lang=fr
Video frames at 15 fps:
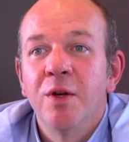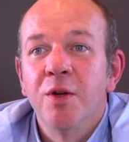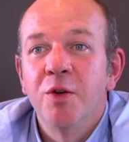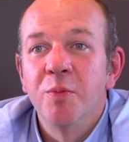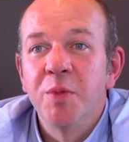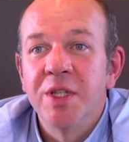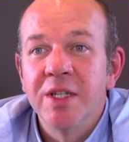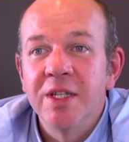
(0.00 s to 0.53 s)

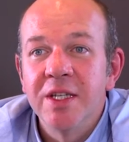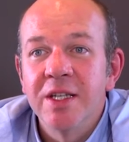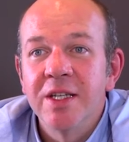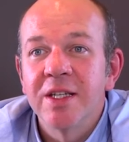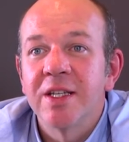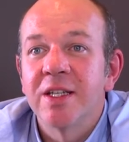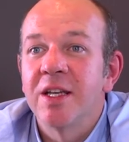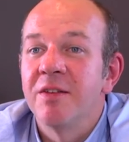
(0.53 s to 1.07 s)
le
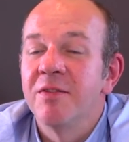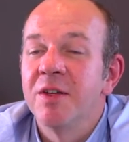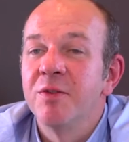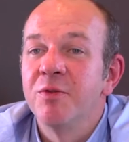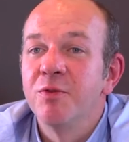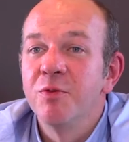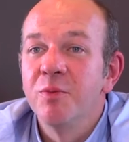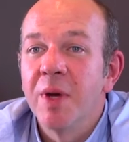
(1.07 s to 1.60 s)
midi, qui
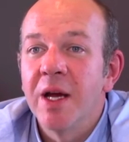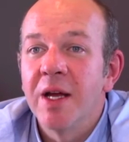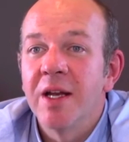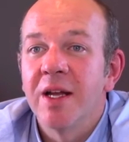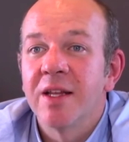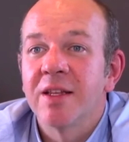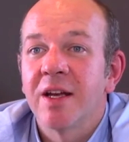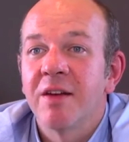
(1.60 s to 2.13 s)
avait du
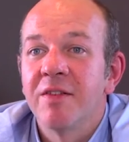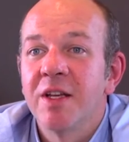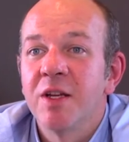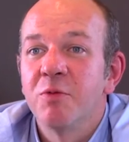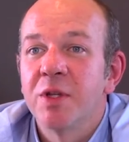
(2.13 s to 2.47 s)
mal à travailler le